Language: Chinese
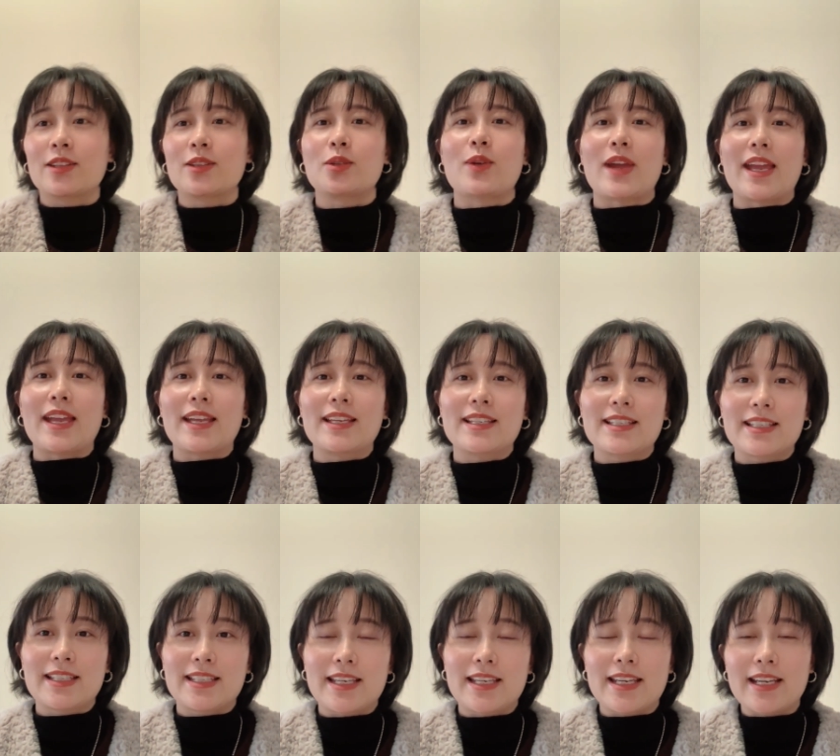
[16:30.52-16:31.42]
对，
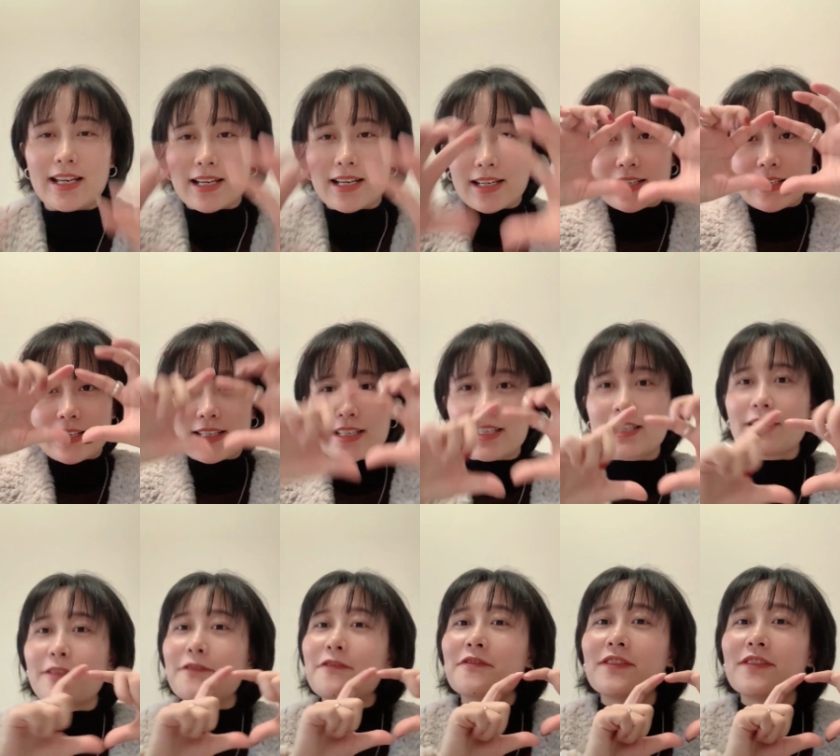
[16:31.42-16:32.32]
这个
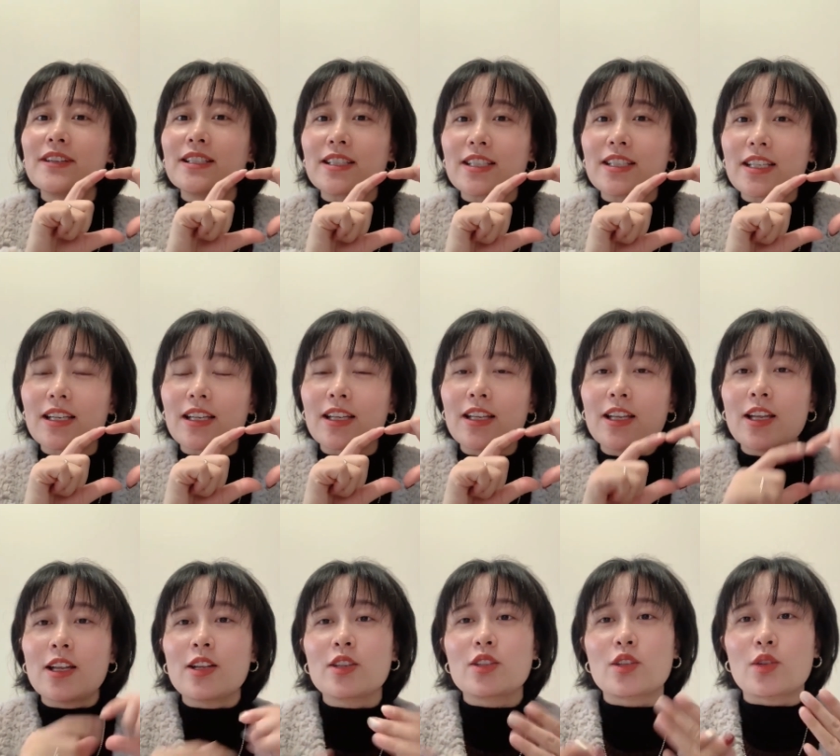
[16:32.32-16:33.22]
身份证
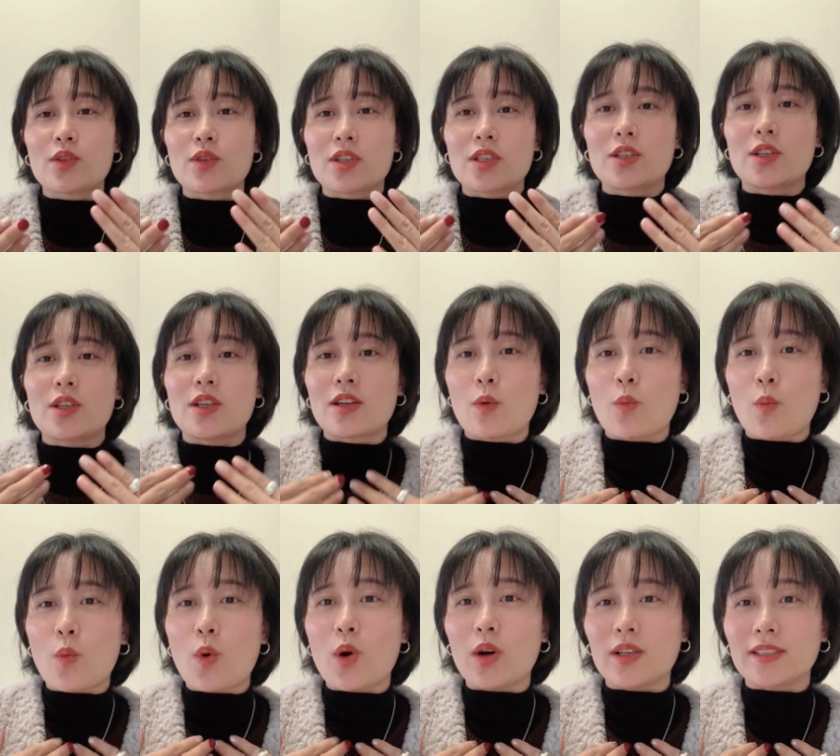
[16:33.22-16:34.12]
就是
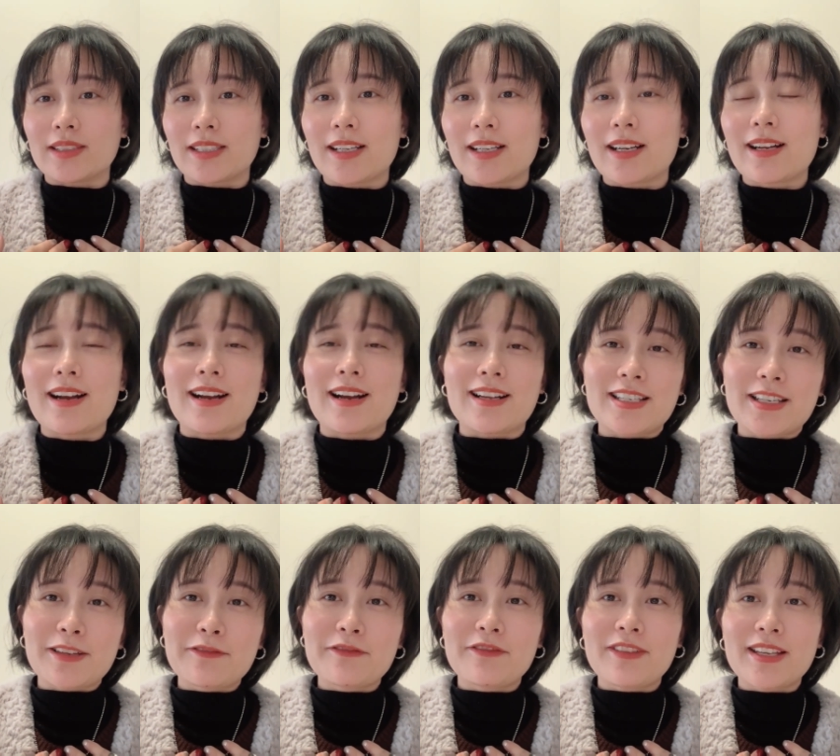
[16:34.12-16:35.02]
我的呃
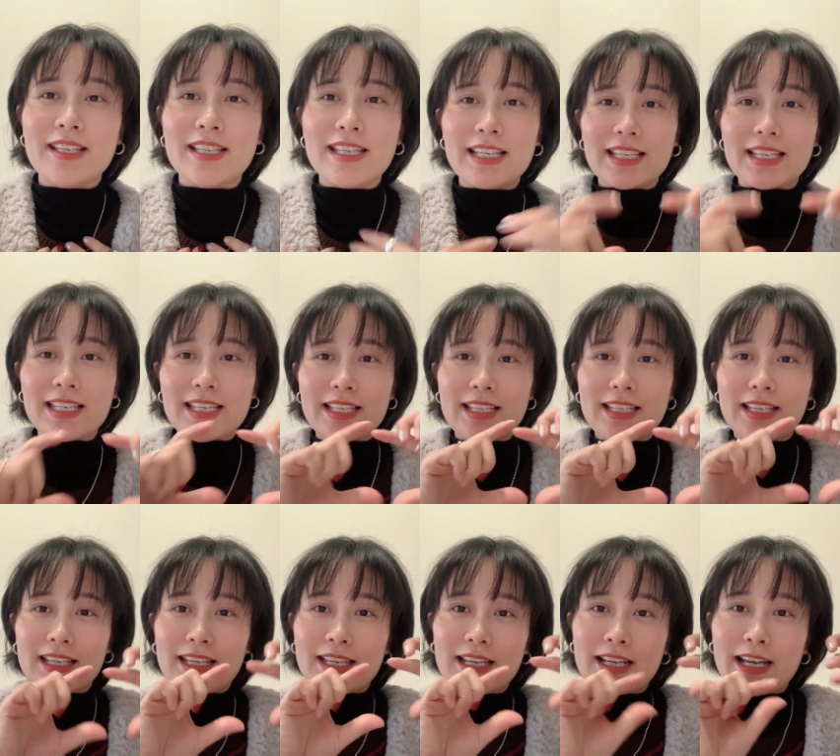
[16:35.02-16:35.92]
身份信息
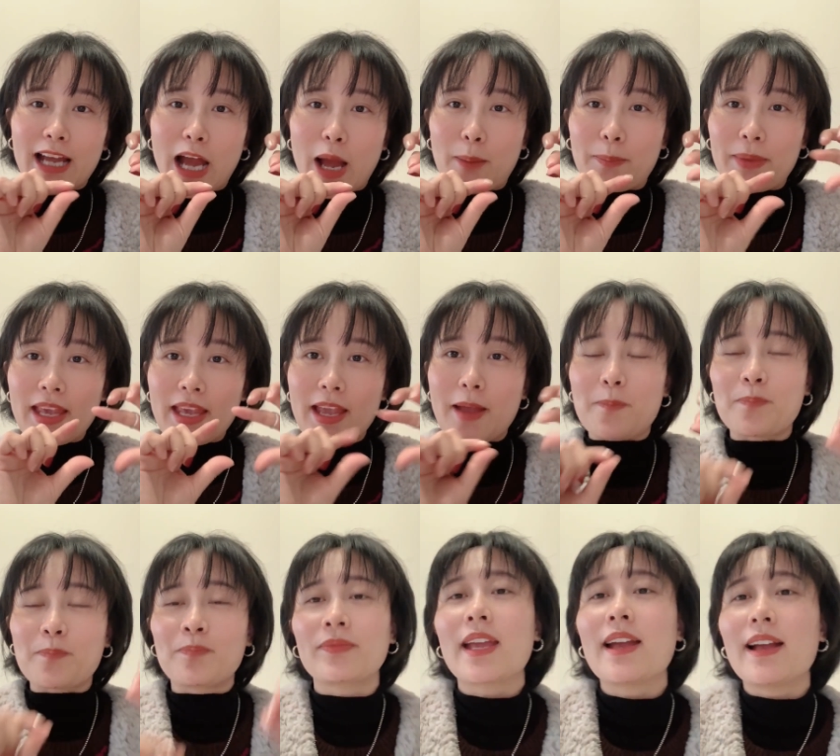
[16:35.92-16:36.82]
的一个卡片，
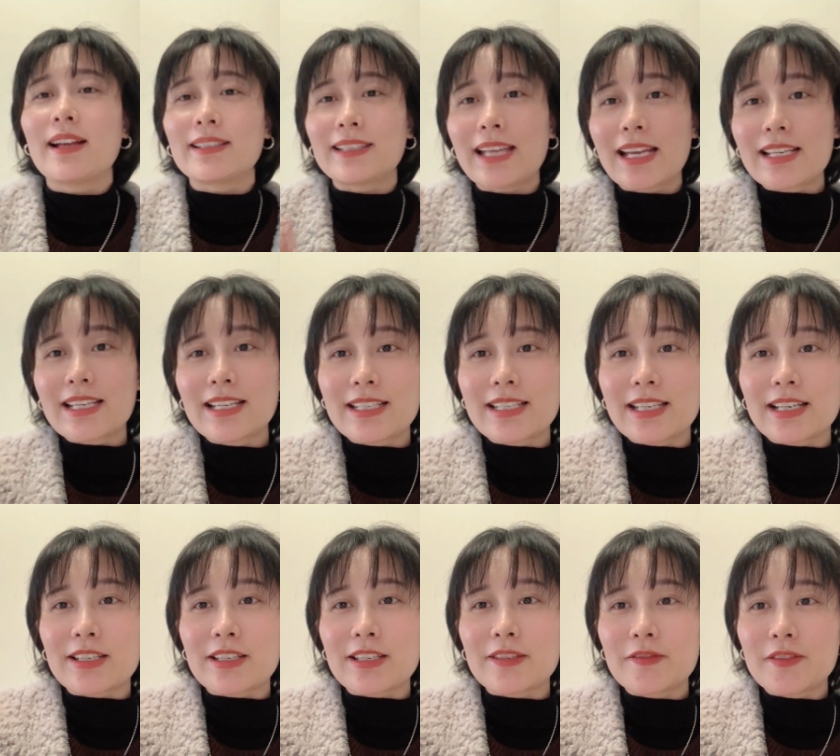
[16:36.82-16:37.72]
带上这
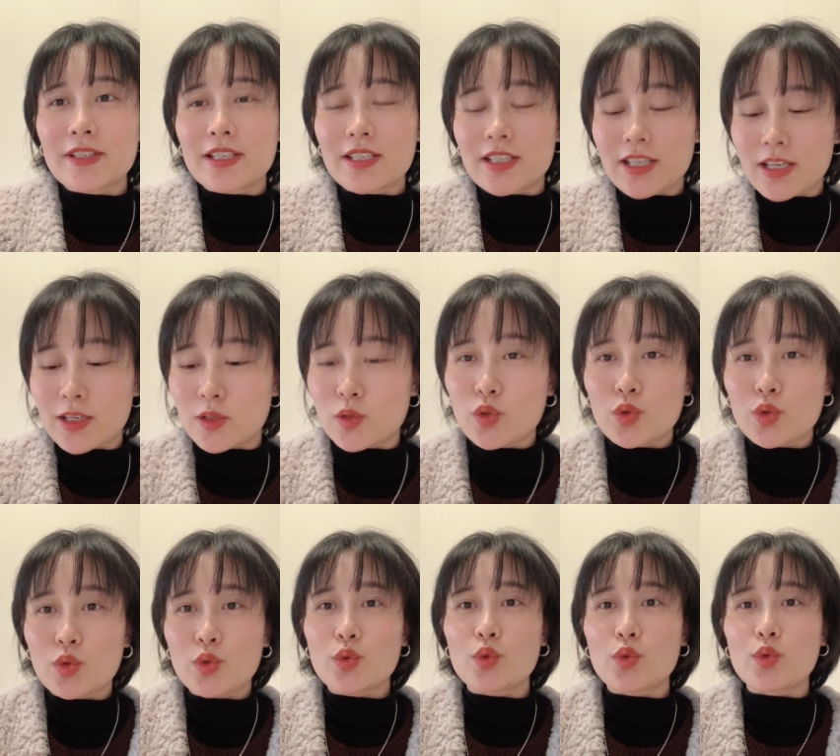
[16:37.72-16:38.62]
个身份证
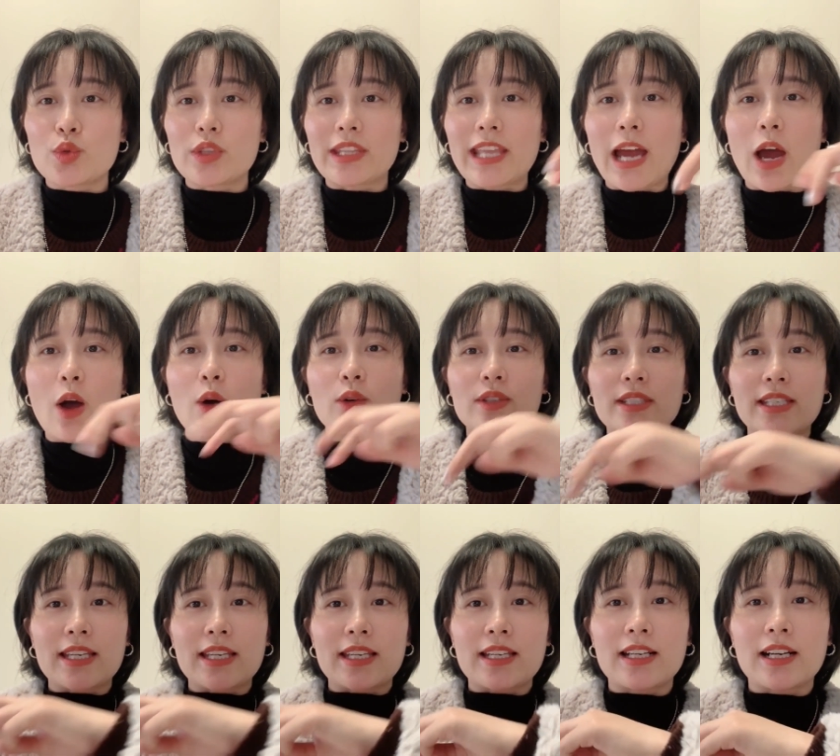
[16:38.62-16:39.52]
去到
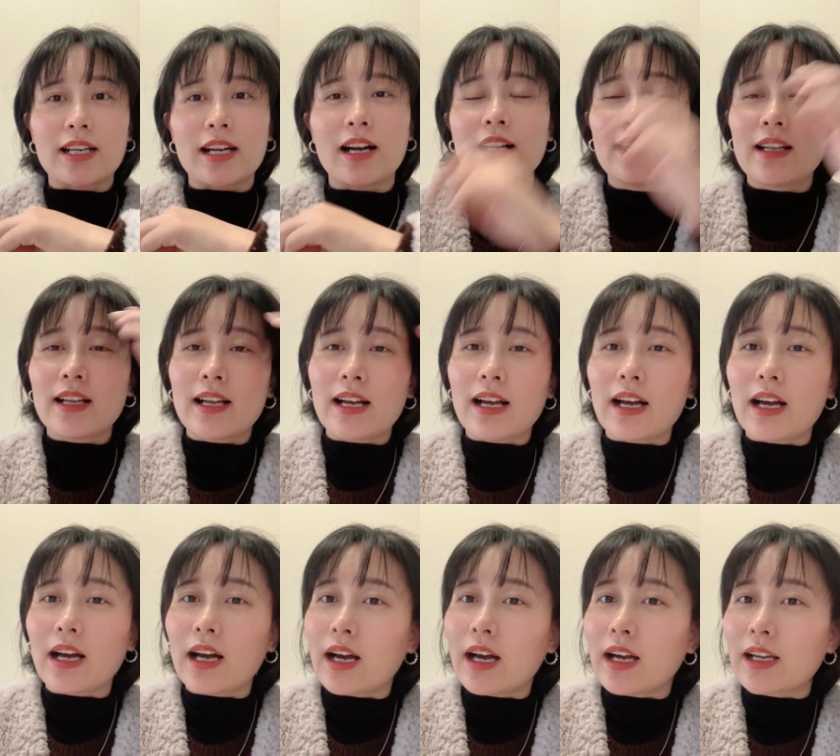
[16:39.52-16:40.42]
这个
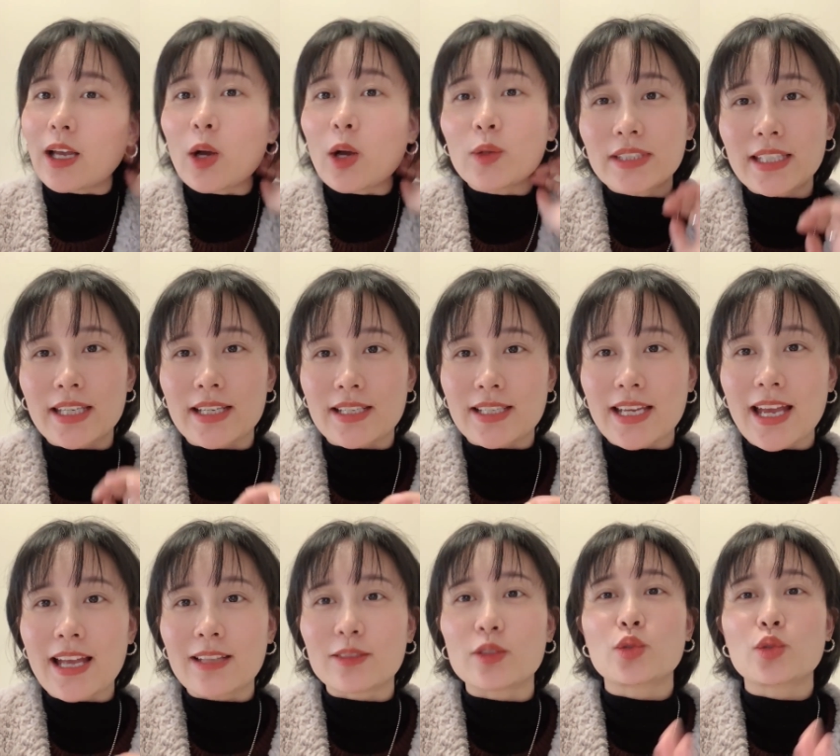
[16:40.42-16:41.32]
呃高铁
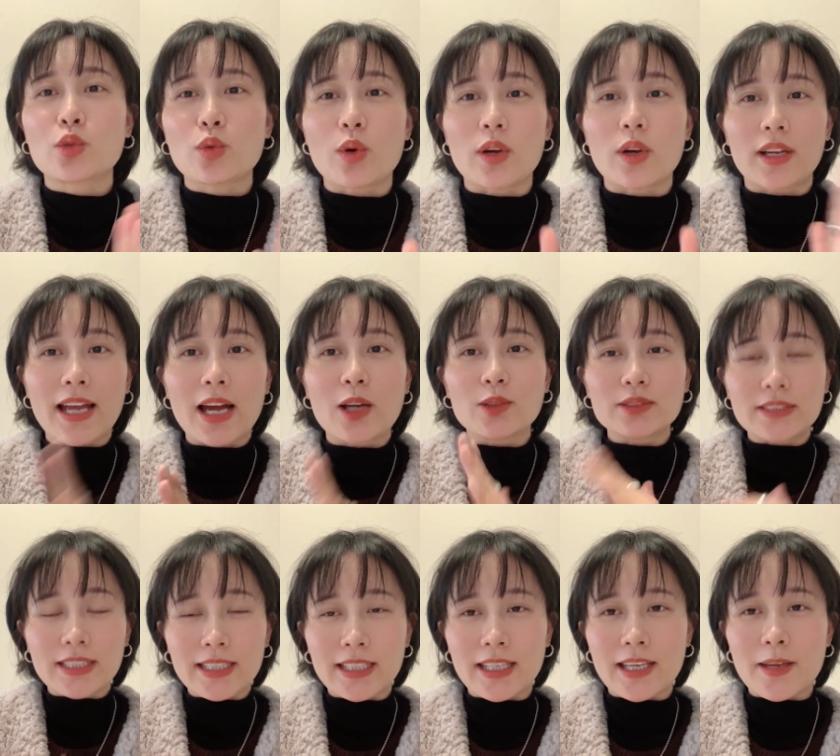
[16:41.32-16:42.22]
站坐高
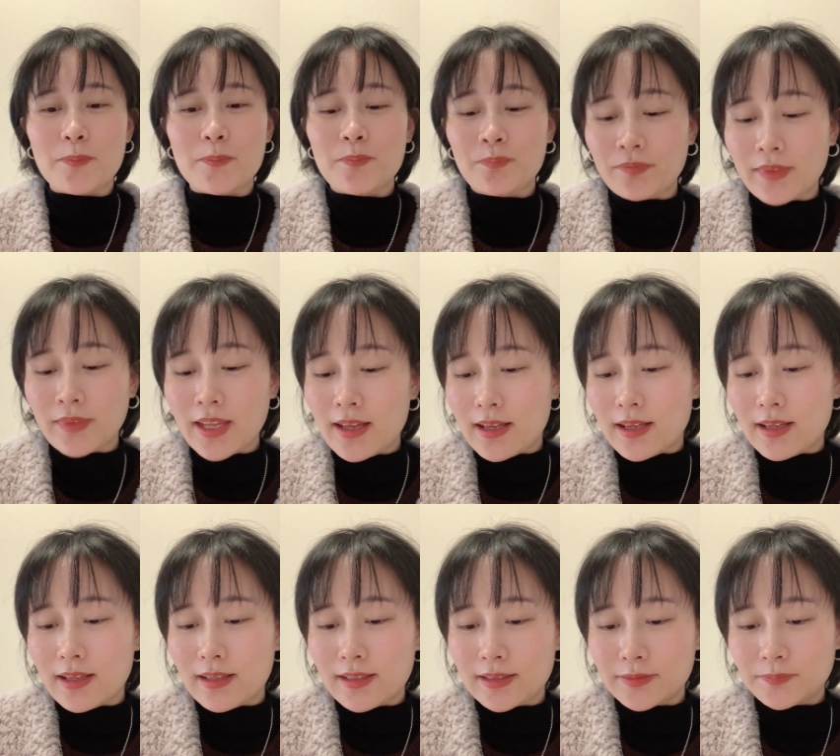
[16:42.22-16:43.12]
铁。
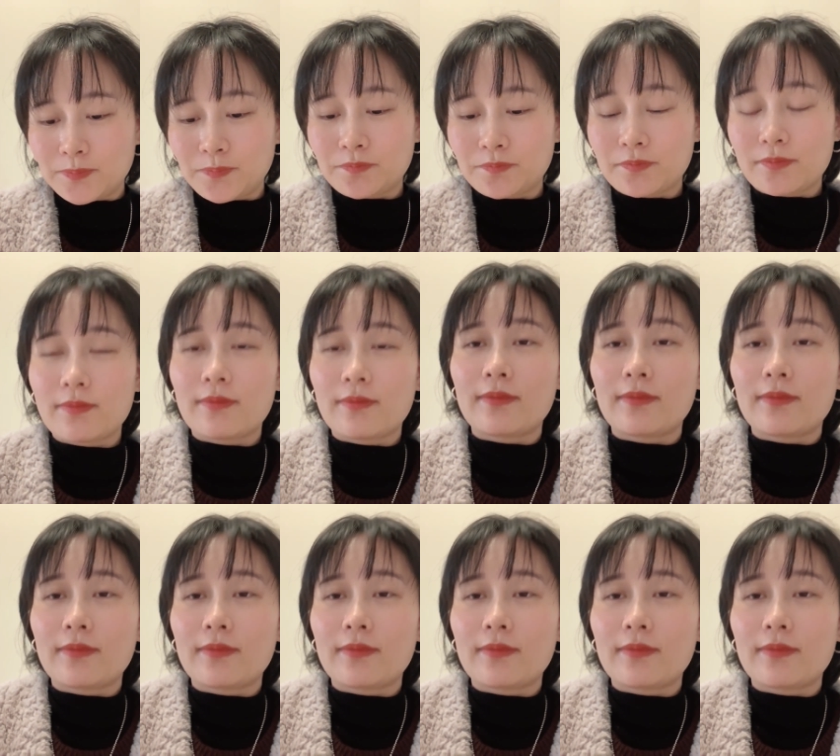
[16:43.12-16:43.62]
嗯，